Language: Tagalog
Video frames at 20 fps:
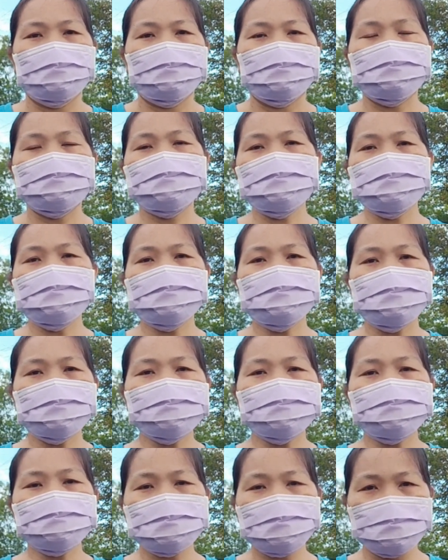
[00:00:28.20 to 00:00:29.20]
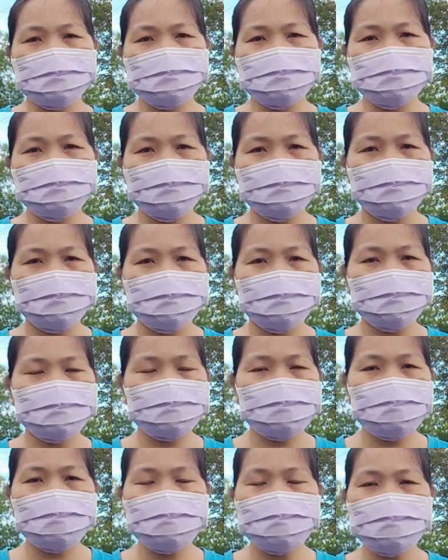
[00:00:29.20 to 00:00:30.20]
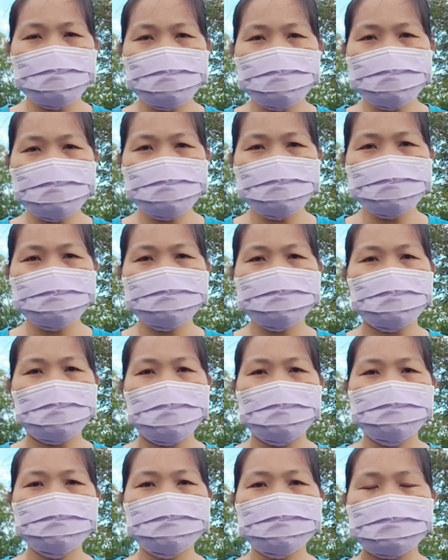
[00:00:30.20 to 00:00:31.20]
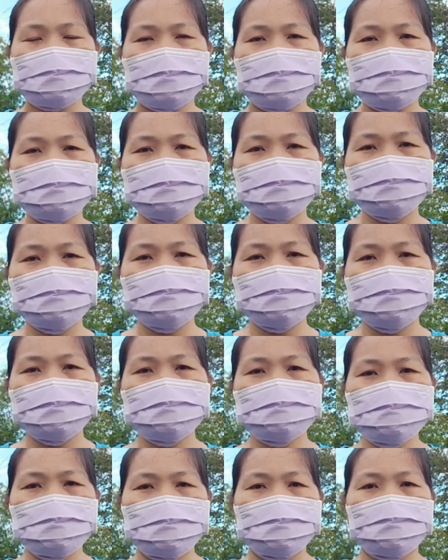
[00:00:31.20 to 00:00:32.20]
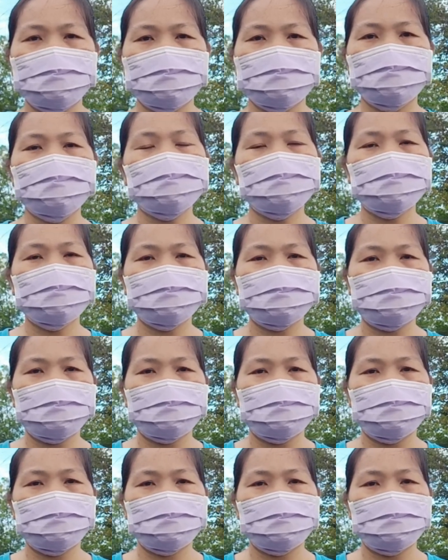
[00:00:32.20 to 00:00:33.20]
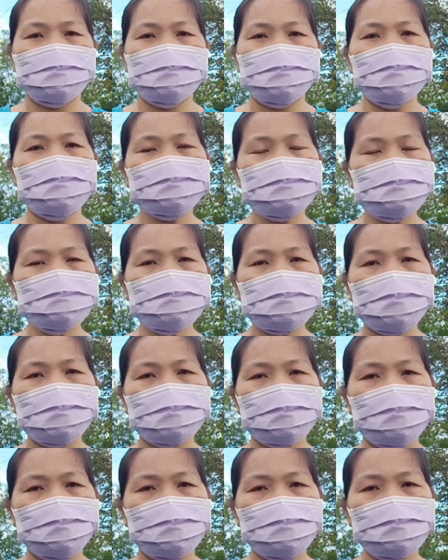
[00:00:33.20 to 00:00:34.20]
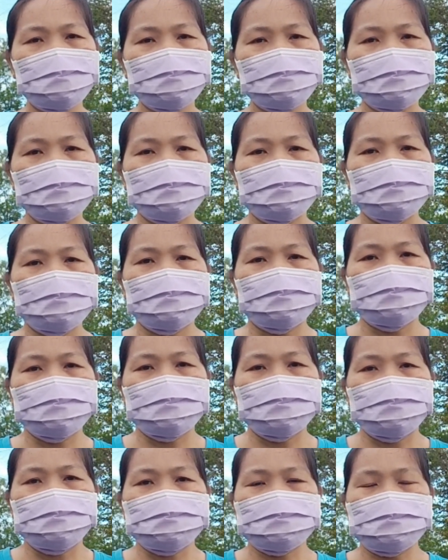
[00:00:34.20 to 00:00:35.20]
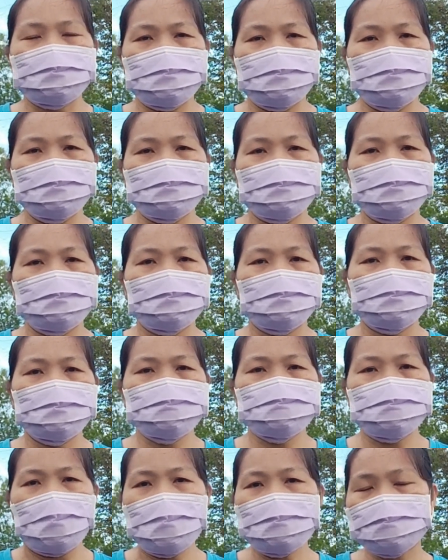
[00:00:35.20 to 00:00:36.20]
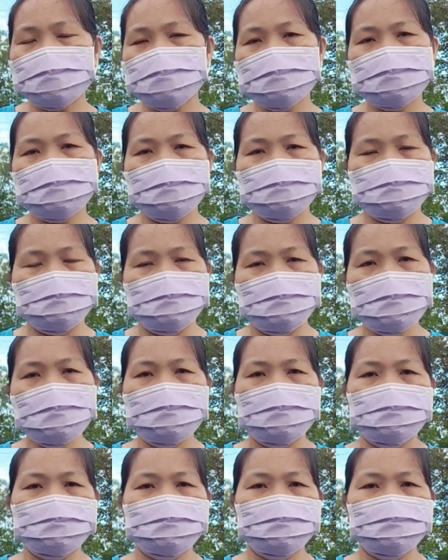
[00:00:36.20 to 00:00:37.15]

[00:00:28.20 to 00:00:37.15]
Isishare ko sa inyo kung paano tayo maghulog ng ating pera sa ating bangko sa Pinas.